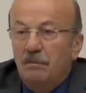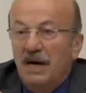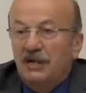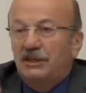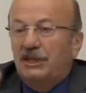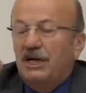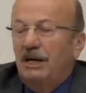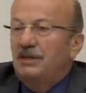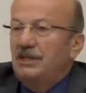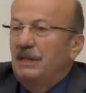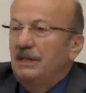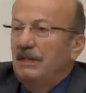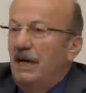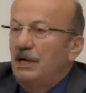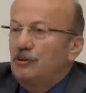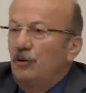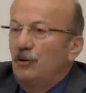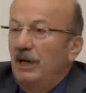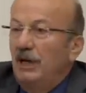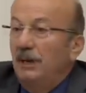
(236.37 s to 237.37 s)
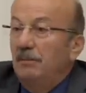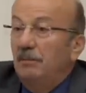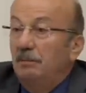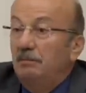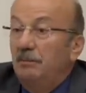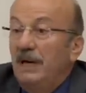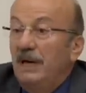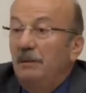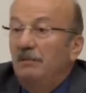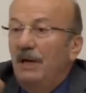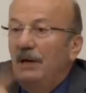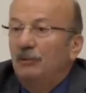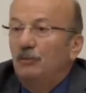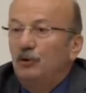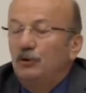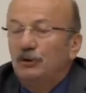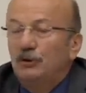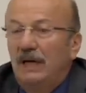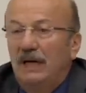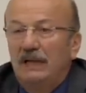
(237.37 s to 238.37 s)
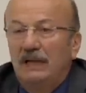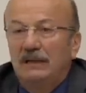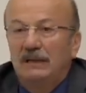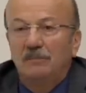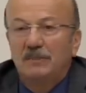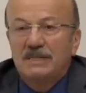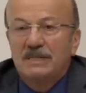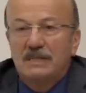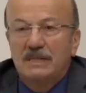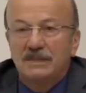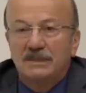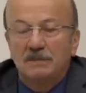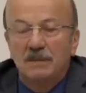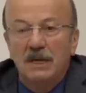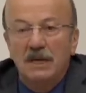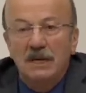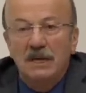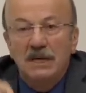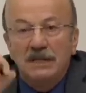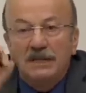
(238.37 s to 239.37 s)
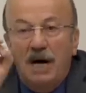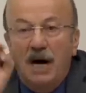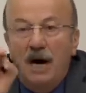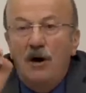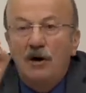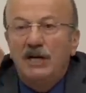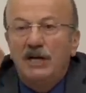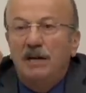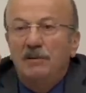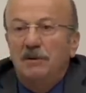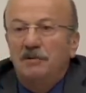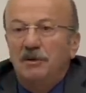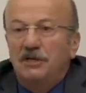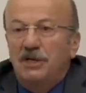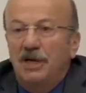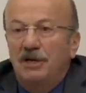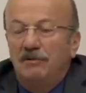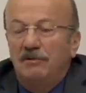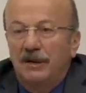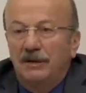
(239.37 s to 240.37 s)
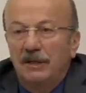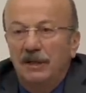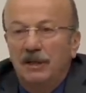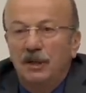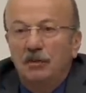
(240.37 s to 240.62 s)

Başka bir şey daha söyleyeyim. Behemal bu işin halledilmesi lazım. Daha önemli bir şey var.